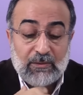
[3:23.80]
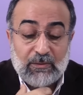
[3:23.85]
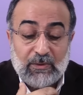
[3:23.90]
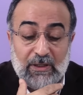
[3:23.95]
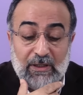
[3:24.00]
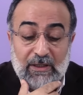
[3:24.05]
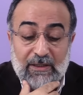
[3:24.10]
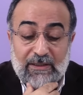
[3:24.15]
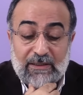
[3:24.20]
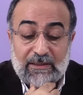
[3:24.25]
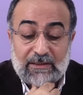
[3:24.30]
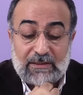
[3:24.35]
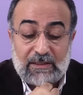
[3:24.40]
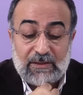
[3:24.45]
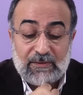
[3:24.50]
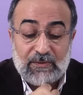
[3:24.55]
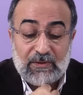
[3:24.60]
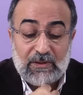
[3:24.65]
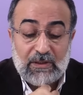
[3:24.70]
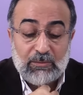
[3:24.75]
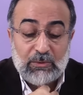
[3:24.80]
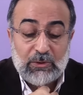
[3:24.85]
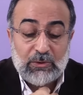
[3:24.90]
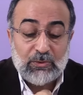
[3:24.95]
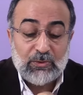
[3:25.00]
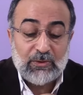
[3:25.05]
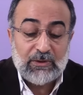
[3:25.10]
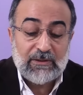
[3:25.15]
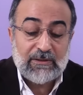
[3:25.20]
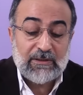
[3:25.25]
وَلَا نَكْتَفِيَ
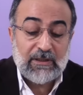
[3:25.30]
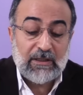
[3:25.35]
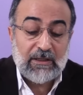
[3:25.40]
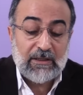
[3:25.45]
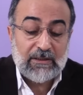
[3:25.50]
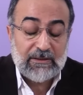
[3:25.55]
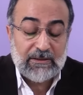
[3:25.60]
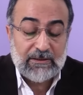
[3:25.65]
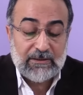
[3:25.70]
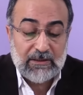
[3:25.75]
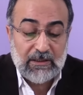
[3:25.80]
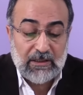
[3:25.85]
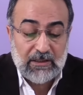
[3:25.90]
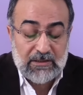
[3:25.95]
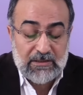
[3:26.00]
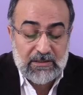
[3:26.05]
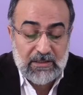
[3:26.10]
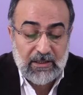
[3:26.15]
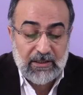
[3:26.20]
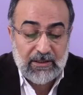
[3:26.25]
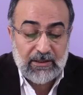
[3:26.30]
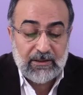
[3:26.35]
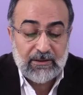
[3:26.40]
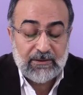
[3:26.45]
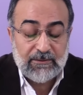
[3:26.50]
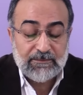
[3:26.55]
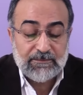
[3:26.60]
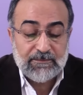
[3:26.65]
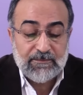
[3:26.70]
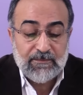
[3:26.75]
بِدُونِ ثَلَاثَةِ
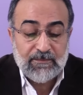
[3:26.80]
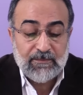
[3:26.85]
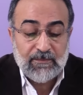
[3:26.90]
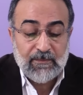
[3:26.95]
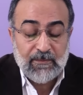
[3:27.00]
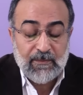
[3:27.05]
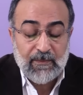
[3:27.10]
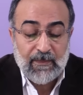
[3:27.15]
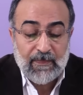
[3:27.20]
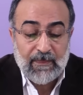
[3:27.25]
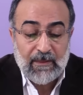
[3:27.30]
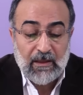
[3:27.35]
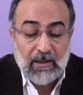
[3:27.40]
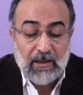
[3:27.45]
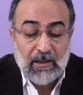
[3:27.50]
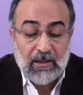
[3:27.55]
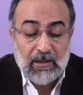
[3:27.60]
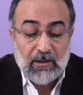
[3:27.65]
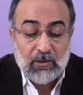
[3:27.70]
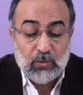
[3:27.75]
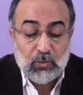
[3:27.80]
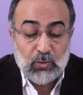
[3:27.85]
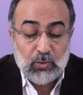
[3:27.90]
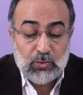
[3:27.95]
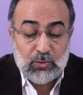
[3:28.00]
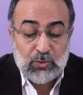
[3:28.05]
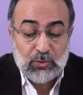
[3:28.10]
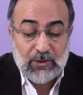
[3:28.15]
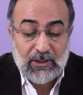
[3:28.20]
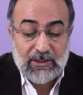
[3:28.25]
اَحْشَارٍ
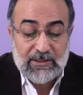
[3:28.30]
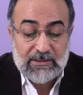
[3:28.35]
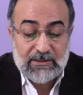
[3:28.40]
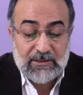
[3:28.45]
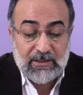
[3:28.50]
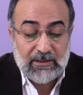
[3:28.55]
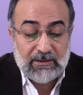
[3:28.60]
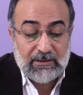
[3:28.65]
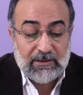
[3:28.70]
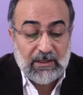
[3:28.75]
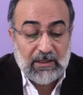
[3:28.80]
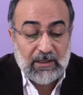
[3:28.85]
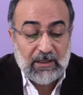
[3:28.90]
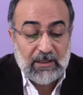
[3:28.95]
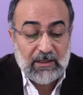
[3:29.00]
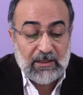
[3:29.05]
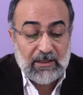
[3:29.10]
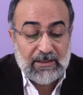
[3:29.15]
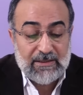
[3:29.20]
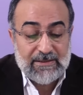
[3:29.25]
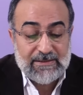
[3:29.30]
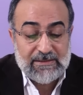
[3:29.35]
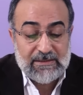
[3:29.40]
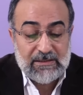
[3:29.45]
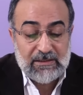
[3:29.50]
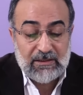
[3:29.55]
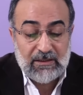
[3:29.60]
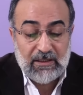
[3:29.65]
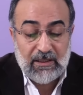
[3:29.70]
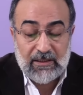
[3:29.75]
Üç taştan daha
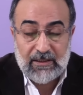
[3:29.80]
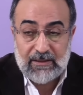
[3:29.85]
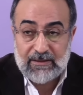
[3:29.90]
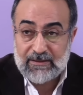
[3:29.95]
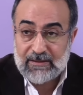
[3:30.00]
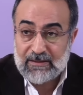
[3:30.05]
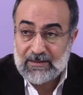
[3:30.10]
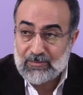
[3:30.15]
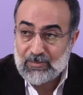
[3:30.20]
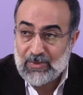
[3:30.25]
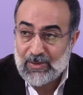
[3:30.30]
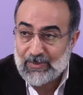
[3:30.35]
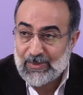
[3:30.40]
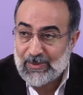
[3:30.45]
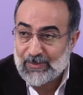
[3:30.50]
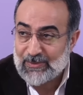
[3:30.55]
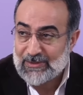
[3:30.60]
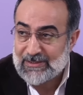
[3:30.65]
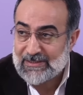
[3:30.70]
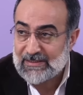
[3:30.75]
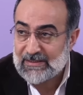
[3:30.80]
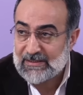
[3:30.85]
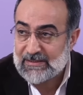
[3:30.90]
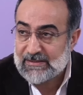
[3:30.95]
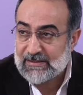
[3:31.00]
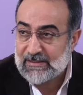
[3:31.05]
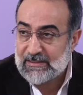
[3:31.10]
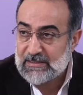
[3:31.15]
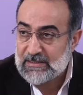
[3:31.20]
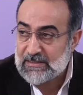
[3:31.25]
azıyla yetinmememizi
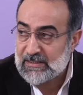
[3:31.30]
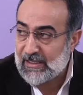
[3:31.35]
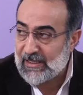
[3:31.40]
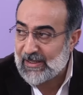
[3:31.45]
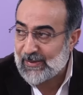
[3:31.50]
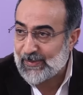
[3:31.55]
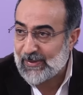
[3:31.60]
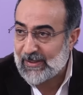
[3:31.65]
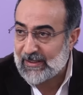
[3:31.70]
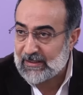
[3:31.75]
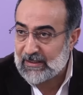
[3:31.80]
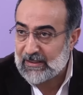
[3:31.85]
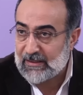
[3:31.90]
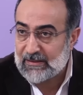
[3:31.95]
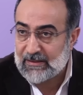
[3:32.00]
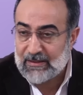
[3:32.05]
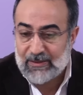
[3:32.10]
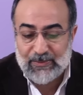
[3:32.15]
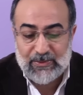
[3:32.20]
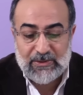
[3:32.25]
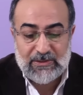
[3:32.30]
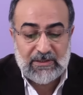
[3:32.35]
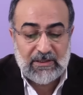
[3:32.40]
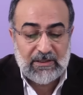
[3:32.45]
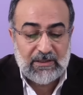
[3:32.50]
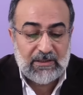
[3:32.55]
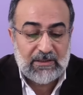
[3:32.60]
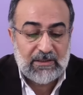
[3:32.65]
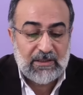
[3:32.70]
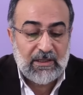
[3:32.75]
istinca yaparken,
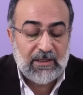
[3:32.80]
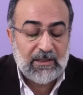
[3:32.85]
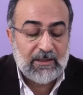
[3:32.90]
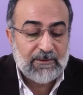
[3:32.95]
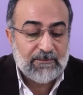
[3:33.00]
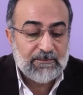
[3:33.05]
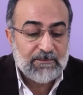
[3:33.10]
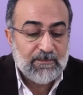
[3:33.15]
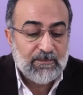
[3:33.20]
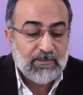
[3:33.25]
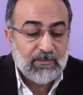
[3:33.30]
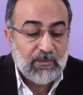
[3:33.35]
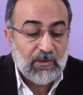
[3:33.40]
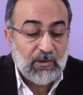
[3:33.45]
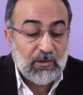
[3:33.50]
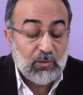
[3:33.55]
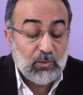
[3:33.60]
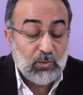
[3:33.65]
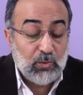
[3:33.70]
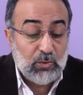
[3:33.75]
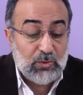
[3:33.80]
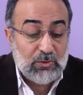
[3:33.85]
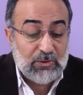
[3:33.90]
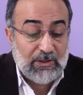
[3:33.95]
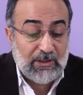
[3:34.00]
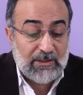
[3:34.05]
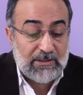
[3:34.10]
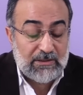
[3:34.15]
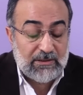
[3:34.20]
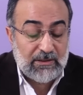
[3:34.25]
temizlenirken, üç
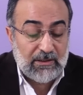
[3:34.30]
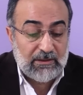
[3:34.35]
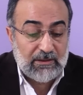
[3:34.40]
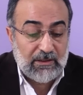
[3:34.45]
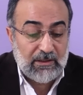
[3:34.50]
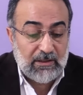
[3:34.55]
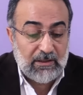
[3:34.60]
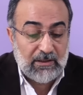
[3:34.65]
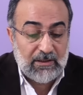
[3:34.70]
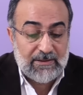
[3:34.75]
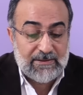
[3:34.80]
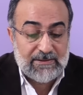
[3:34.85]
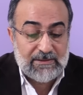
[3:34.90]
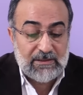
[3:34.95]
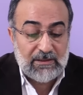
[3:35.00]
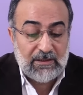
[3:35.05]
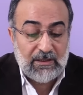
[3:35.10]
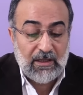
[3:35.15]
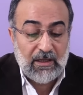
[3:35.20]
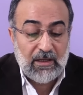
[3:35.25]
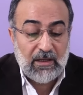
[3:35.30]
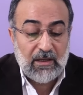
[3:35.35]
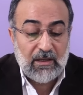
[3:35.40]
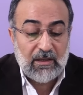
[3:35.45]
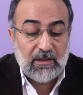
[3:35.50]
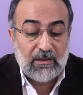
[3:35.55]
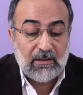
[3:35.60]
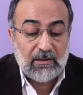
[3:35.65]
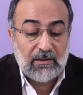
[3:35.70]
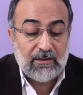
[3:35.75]
taştan daha
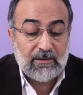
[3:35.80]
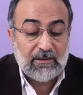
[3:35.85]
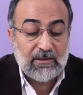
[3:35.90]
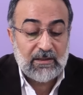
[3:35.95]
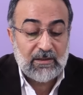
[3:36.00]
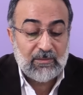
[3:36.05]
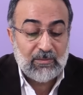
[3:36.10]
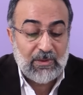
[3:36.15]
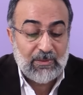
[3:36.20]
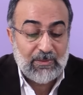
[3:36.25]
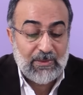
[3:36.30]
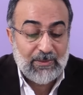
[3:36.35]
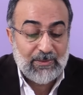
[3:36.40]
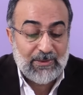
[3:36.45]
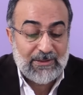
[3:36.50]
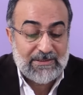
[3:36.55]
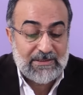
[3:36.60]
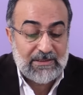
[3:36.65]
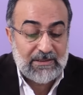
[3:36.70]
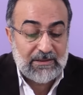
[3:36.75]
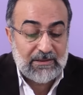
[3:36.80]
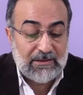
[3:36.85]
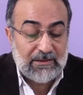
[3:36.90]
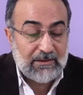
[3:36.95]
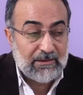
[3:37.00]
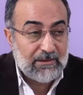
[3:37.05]
azıyla yetinmememizi